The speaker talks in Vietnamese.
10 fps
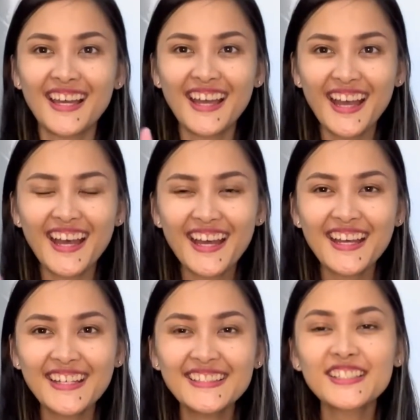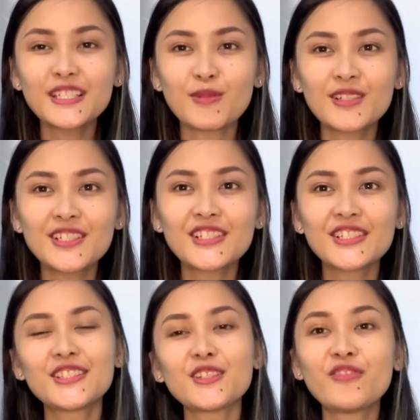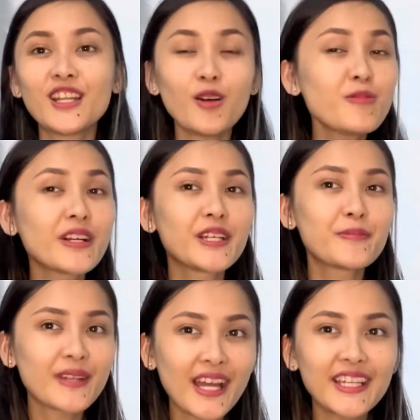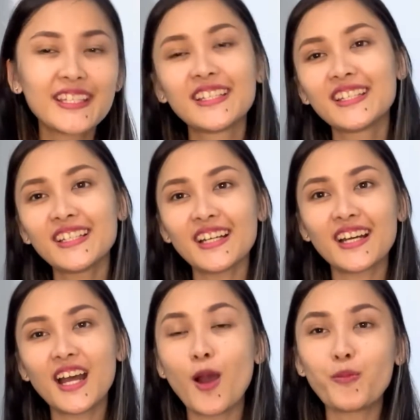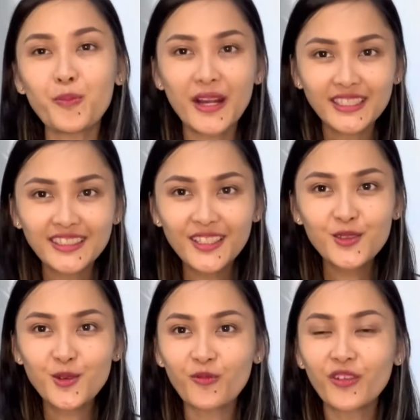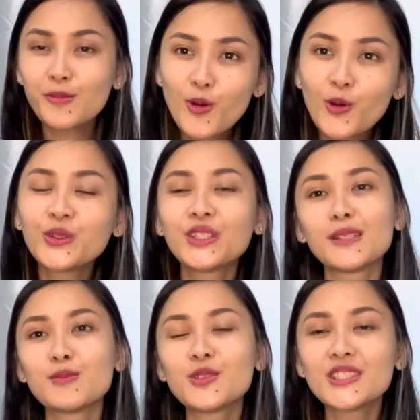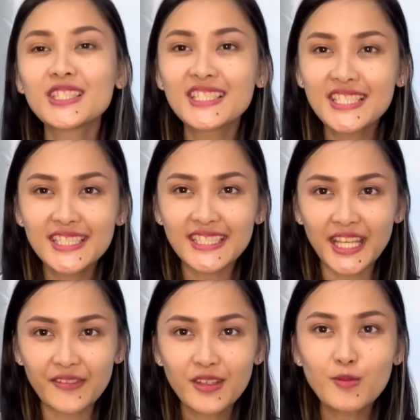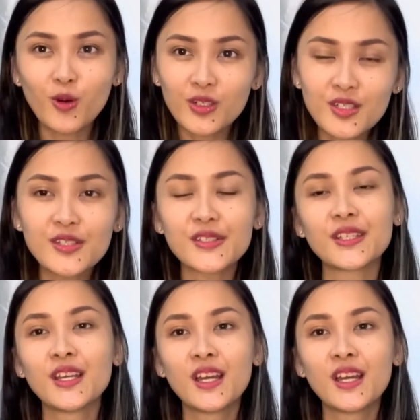Hi, xin chào mọi người. Trong vlog ngày hôm nay à, học marketing cùng với Moon thì Moon xin chia sẻ với mọi người